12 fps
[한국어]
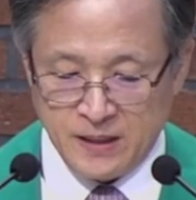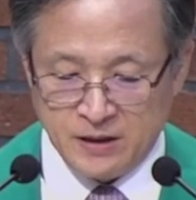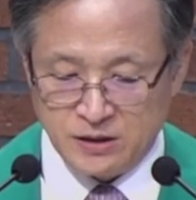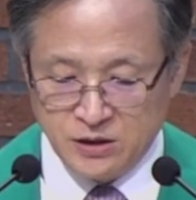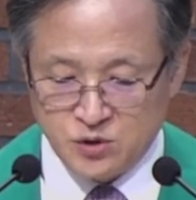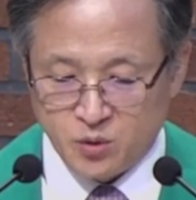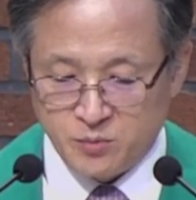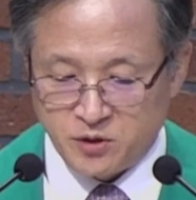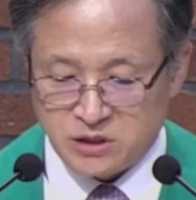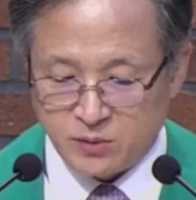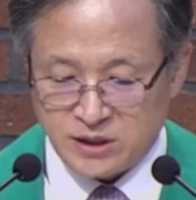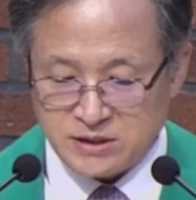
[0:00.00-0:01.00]
이
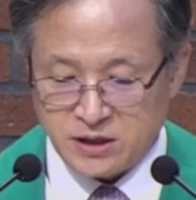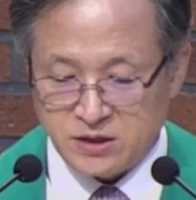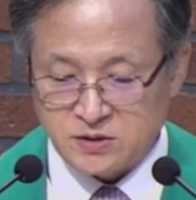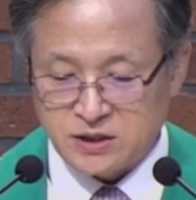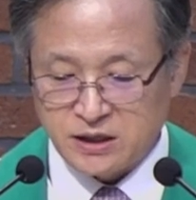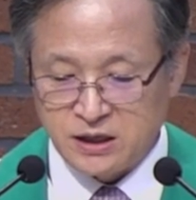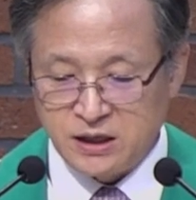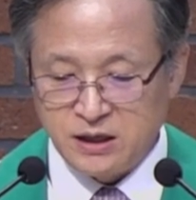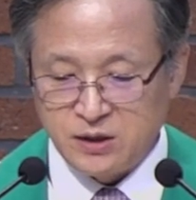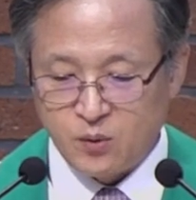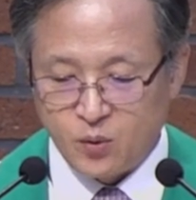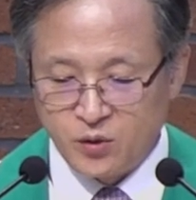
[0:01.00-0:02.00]
소명자와
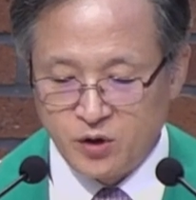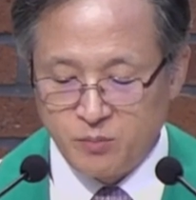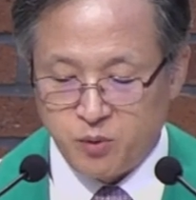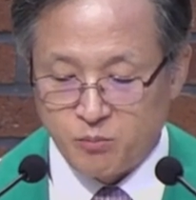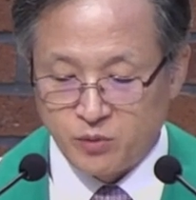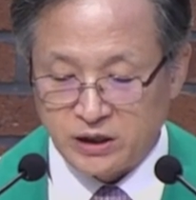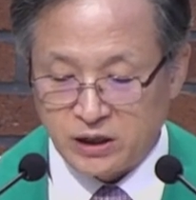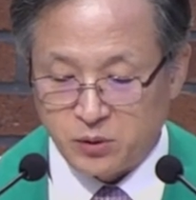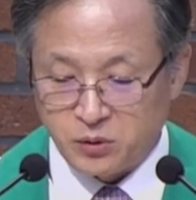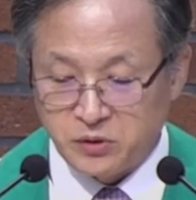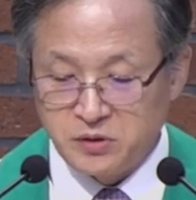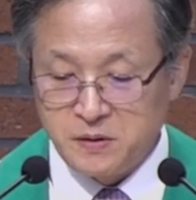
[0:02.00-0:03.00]
사역자가 오늘 본문에
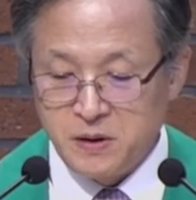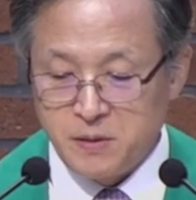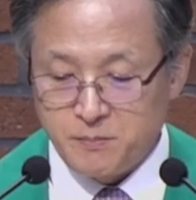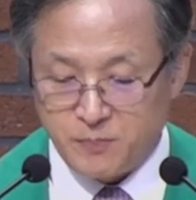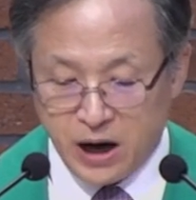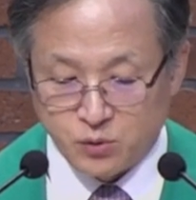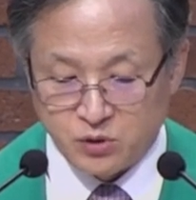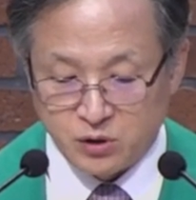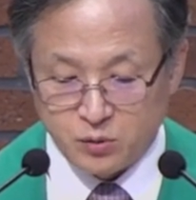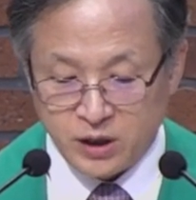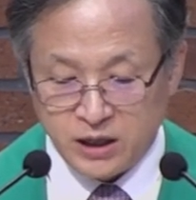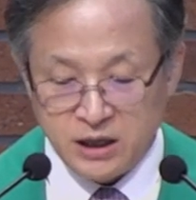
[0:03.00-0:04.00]
나오는
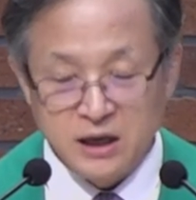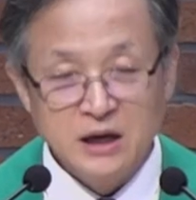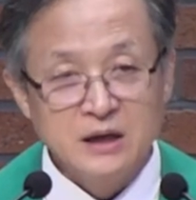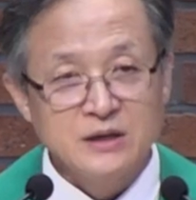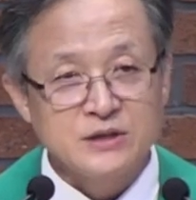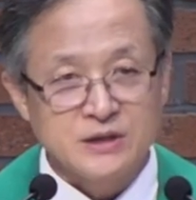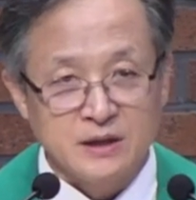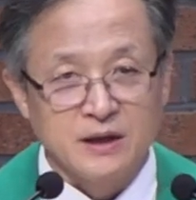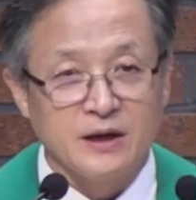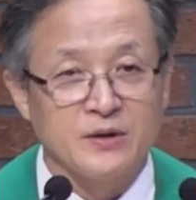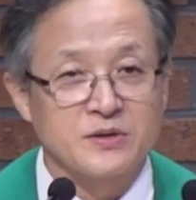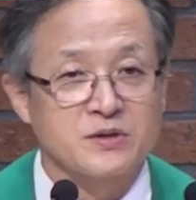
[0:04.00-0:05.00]
바울과
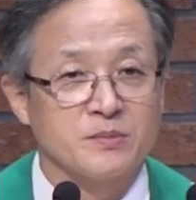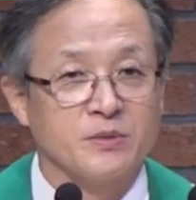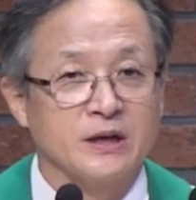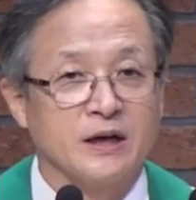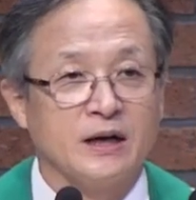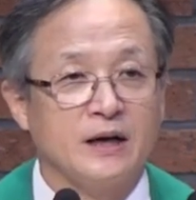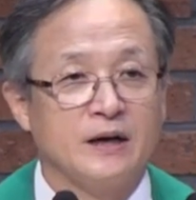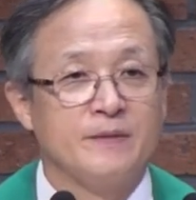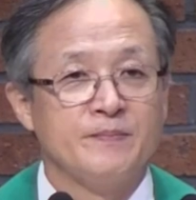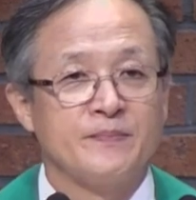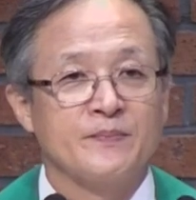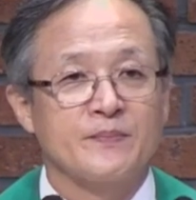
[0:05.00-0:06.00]
신라였습니다.
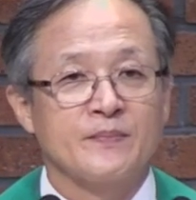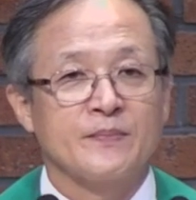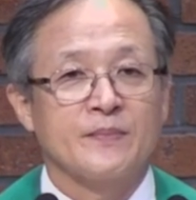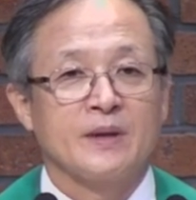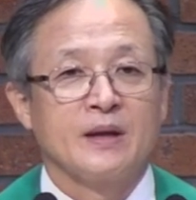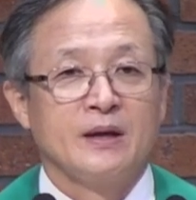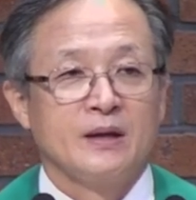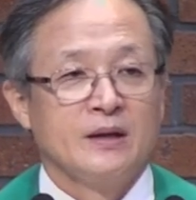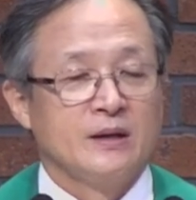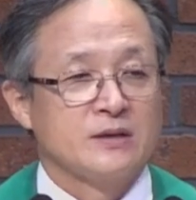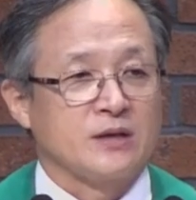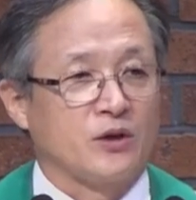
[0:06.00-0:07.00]

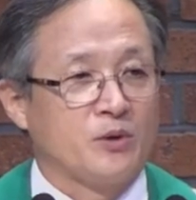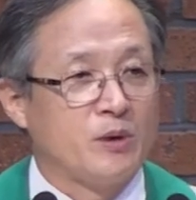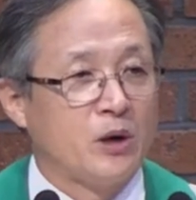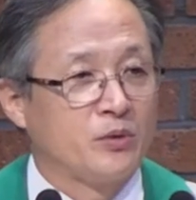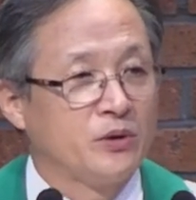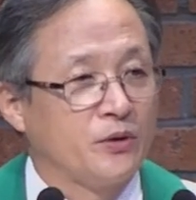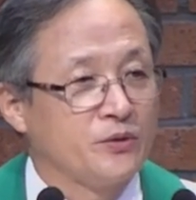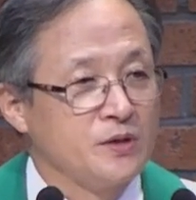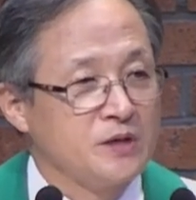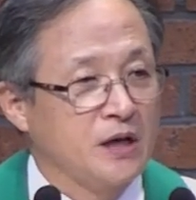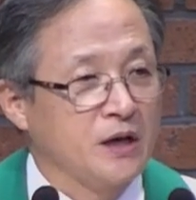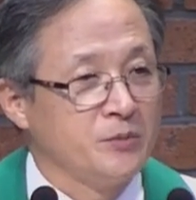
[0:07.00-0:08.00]
사도 바울은 어떤
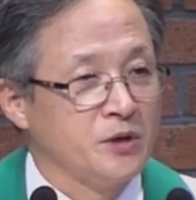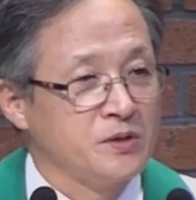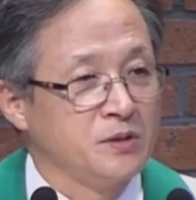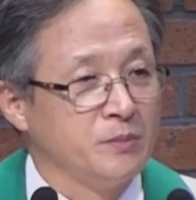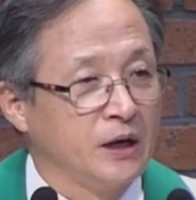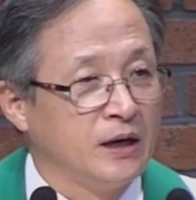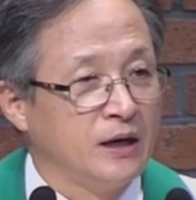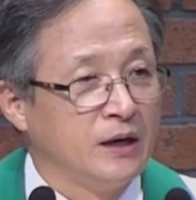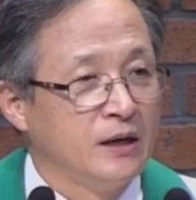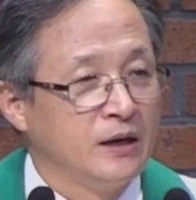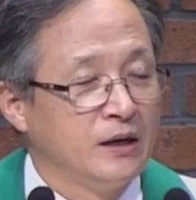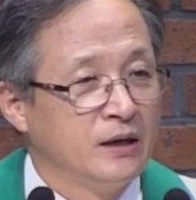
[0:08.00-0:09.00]
사람이었습니까?
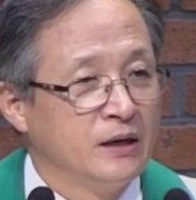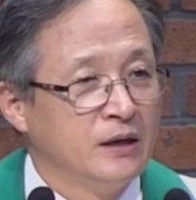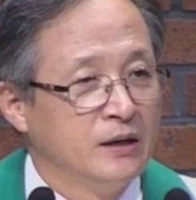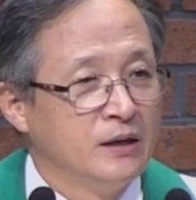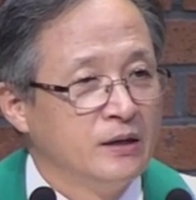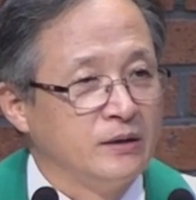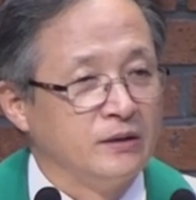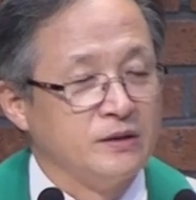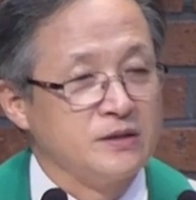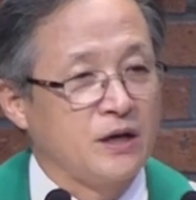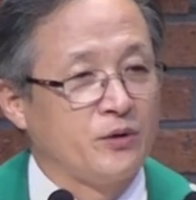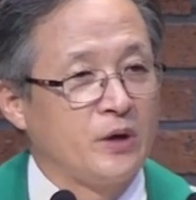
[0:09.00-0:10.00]
그는
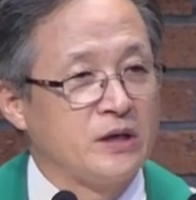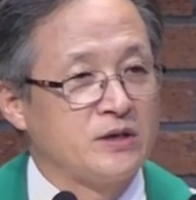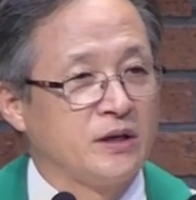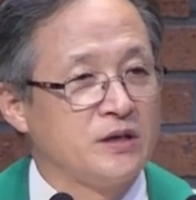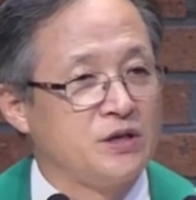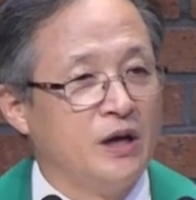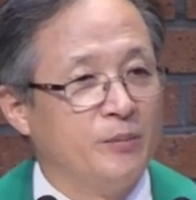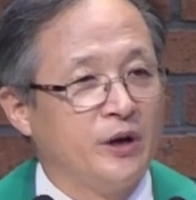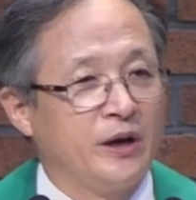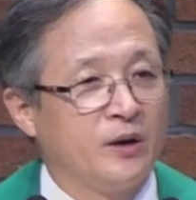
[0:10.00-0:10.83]
사도행전에 세 번에